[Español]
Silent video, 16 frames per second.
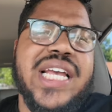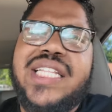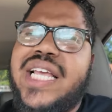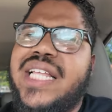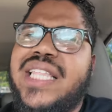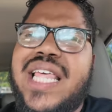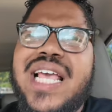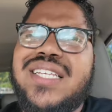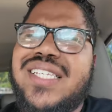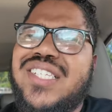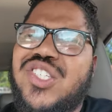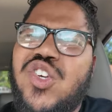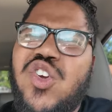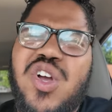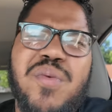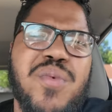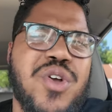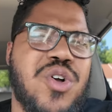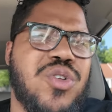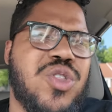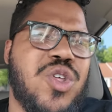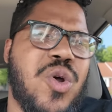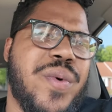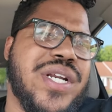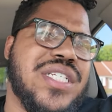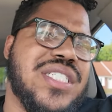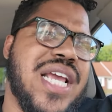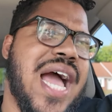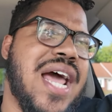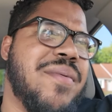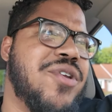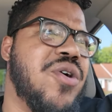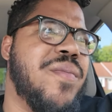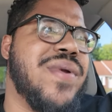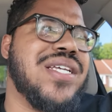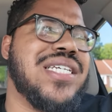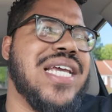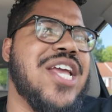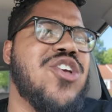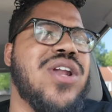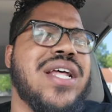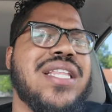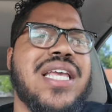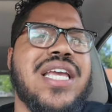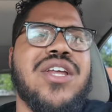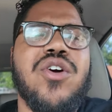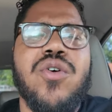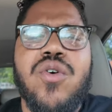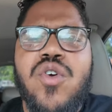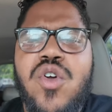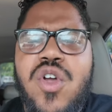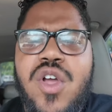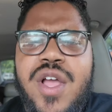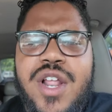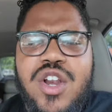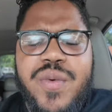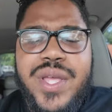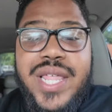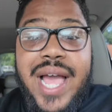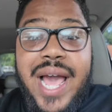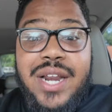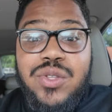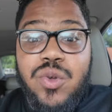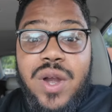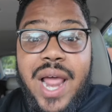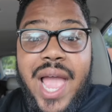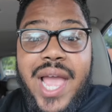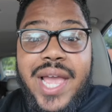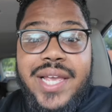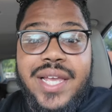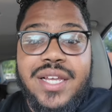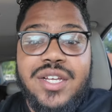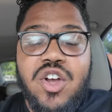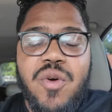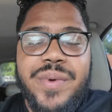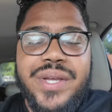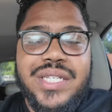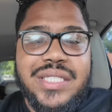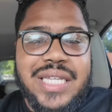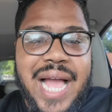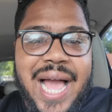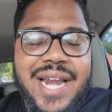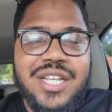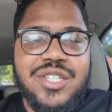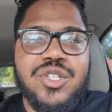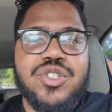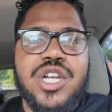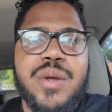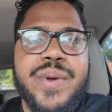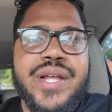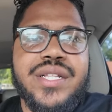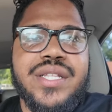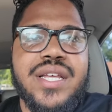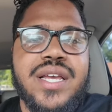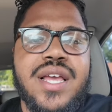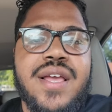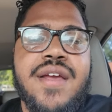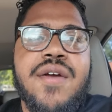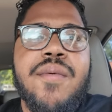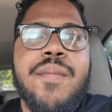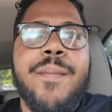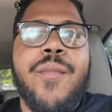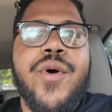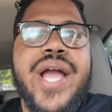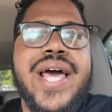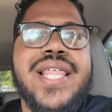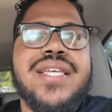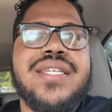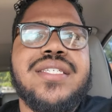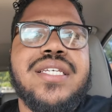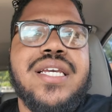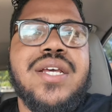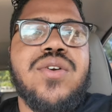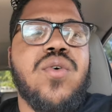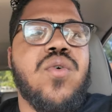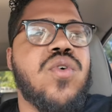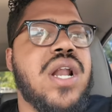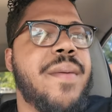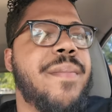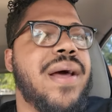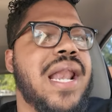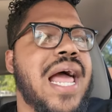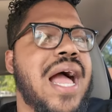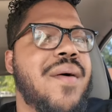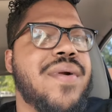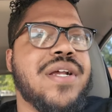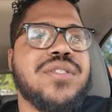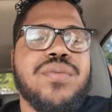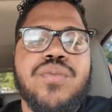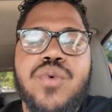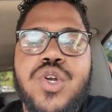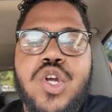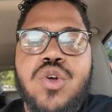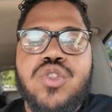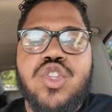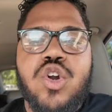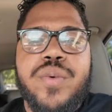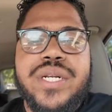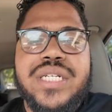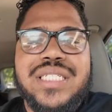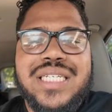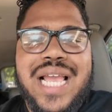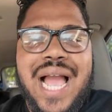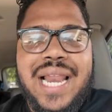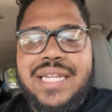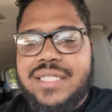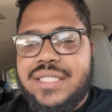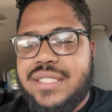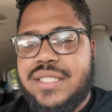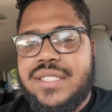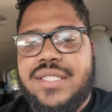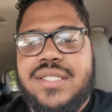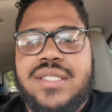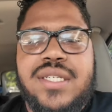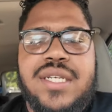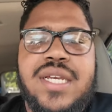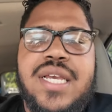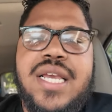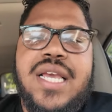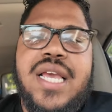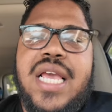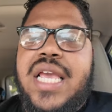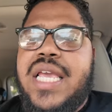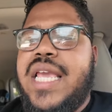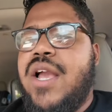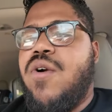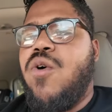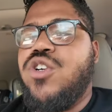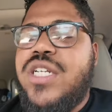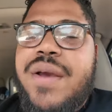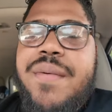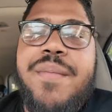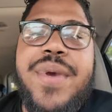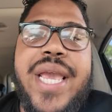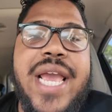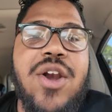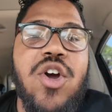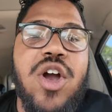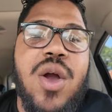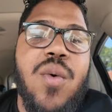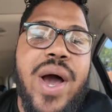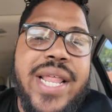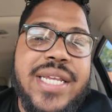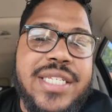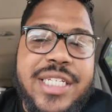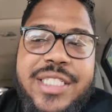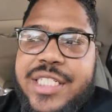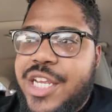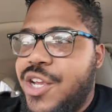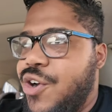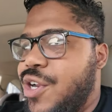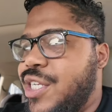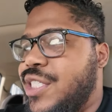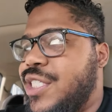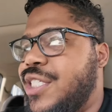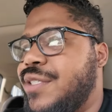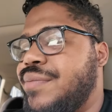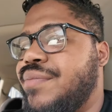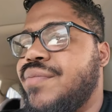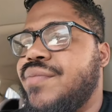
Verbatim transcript: Esta, decisión es muy controversial. Mi nombre es Ello Latino. No olvides dejar tu like, comentar y suscribirte. Voy a decir unas palabras muy controversiales. Y escuchen bien lo que voy a decir, señores.